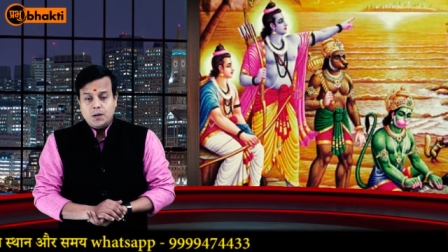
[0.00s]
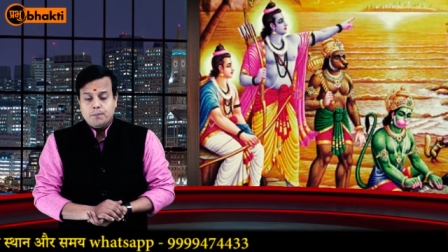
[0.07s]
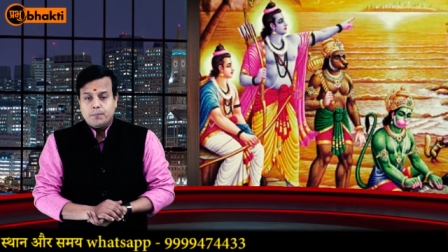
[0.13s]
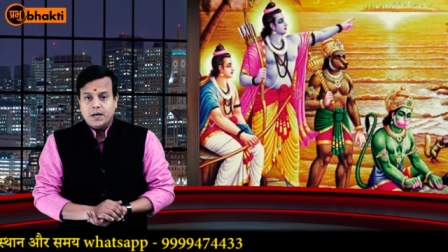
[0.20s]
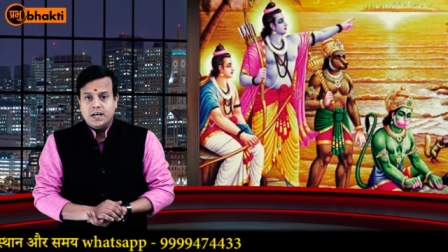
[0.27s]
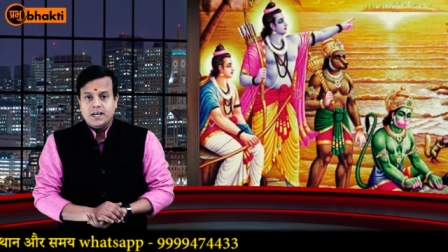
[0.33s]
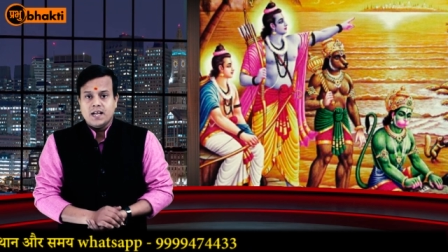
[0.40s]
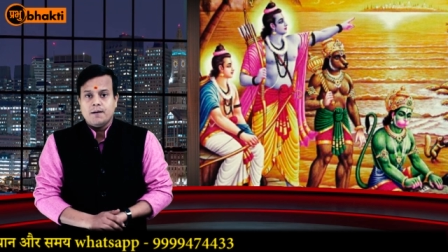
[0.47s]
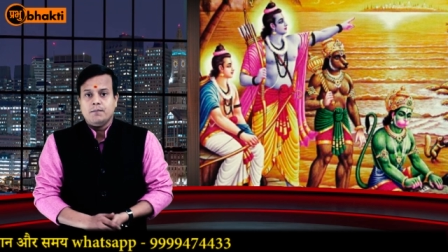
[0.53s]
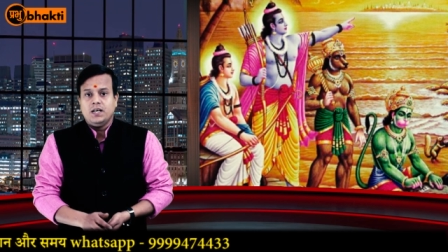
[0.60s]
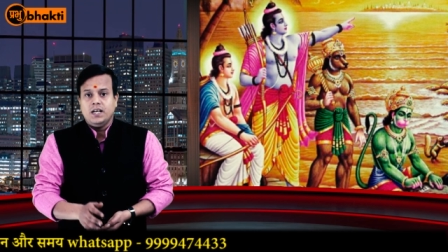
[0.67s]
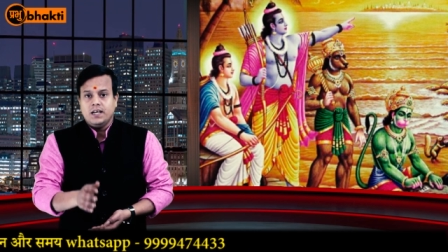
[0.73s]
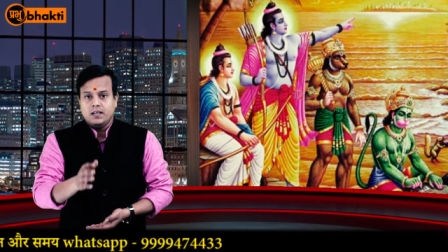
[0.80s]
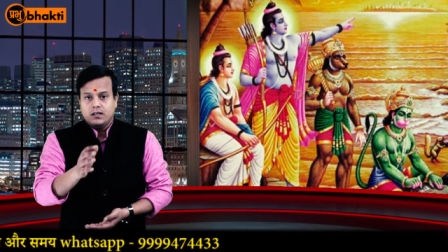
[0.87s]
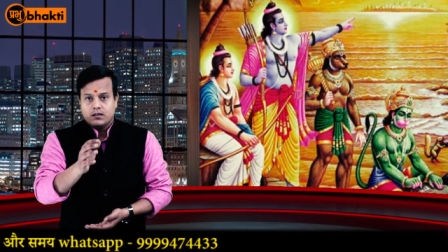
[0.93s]
प्रेरणा
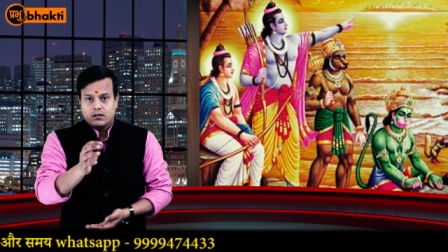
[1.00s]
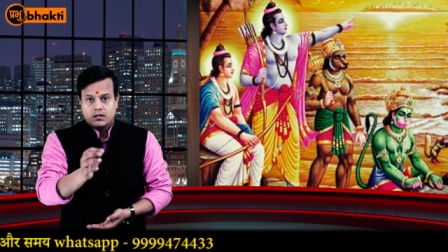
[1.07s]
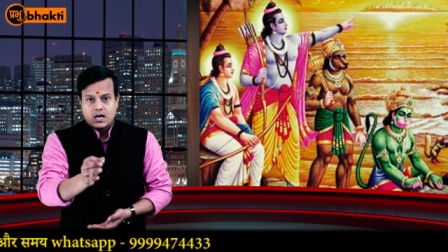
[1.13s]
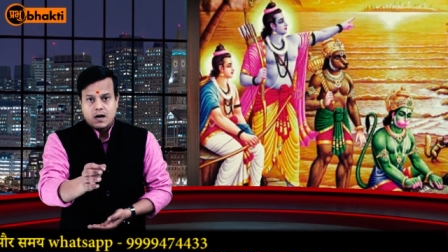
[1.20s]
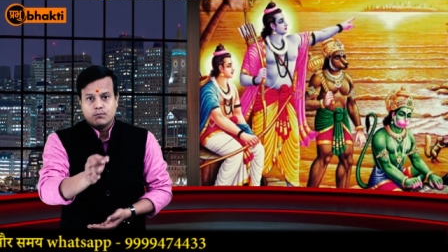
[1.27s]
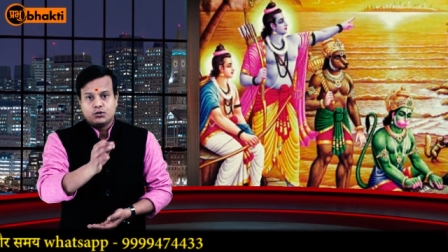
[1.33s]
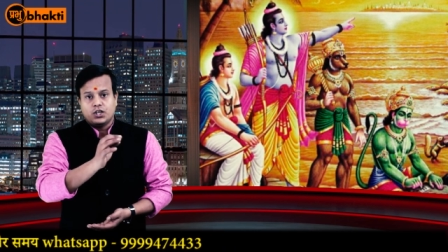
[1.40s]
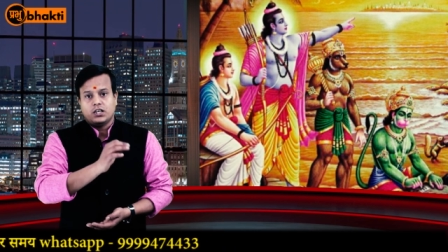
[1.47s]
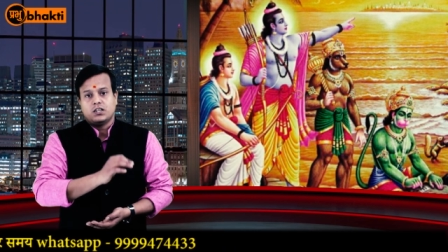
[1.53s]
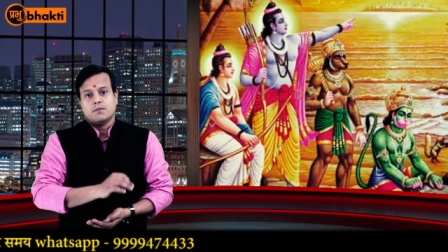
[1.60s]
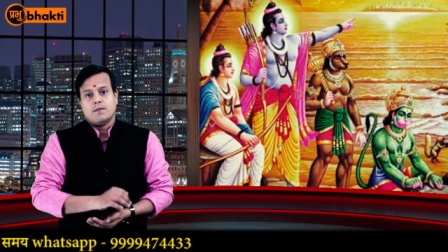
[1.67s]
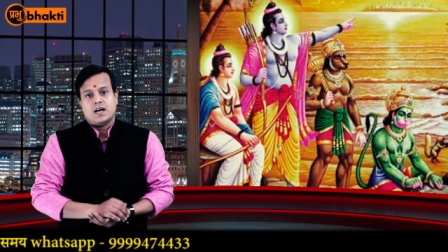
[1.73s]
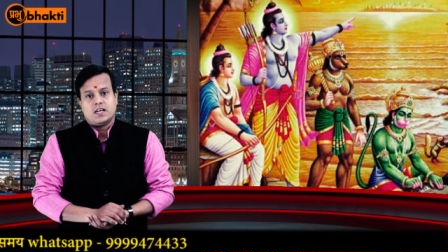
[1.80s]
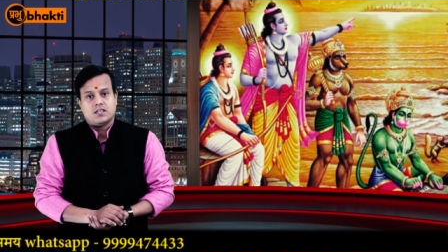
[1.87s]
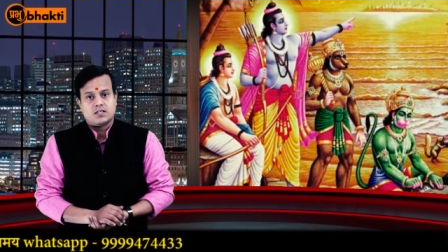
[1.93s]
मिली
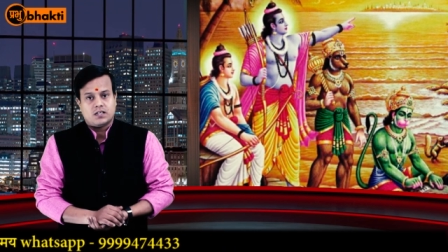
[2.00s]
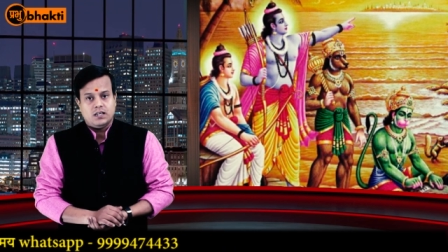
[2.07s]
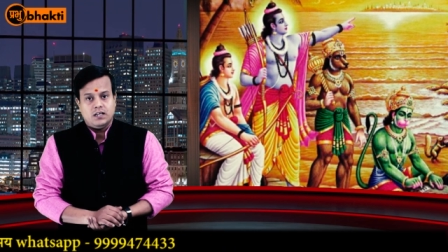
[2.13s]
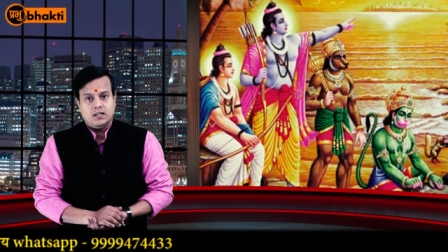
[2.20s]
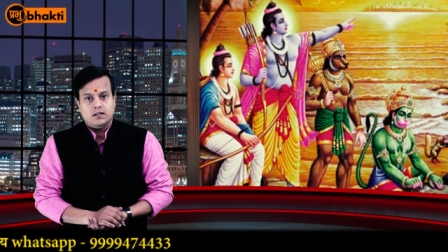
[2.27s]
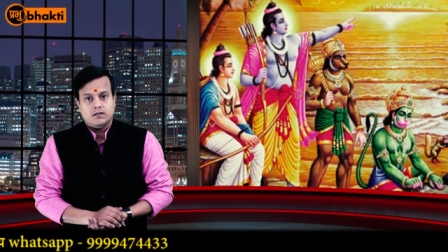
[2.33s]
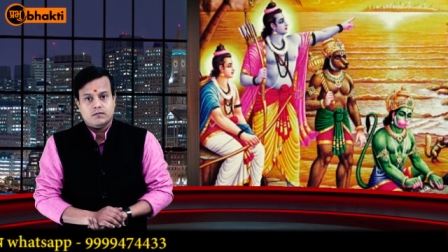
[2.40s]
रामचरितमानस की